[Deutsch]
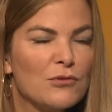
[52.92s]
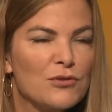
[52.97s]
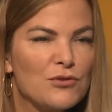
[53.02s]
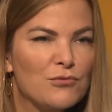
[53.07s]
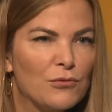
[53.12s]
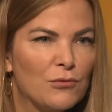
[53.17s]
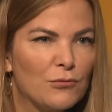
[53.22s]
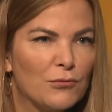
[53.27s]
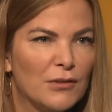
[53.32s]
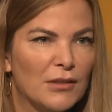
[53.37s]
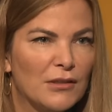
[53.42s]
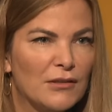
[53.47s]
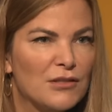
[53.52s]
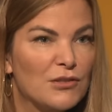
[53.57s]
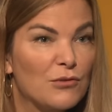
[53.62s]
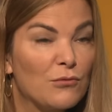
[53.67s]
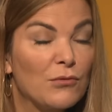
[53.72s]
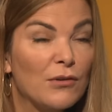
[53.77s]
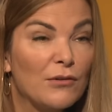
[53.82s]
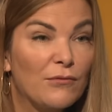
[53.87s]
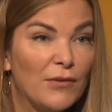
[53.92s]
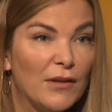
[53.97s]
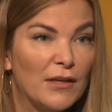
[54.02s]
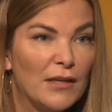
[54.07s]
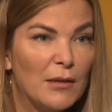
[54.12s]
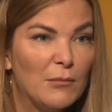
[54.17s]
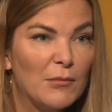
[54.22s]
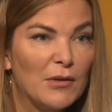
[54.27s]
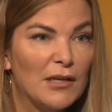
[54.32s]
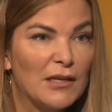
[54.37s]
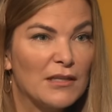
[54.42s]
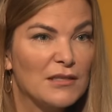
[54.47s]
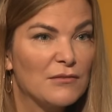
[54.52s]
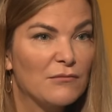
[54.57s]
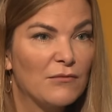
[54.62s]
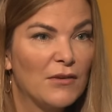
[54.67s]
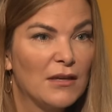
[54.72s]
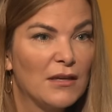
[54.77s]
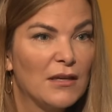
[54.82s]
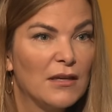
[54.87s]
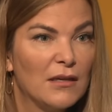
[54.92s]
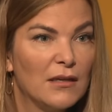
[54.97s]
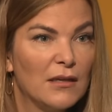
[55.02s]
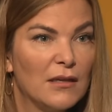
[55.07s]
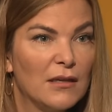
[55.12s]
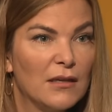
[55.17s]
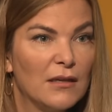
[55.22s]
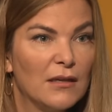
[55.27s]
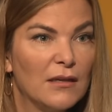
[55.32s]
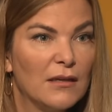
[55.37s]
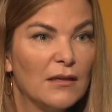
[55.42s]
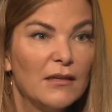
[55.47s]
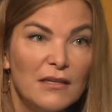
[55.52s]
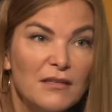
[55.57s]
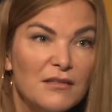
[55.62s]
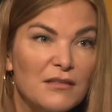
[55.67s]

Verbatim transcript: Grundschulunterricht so ungefähr nehmen lassen. Weil die es tatsächlich schon wissen.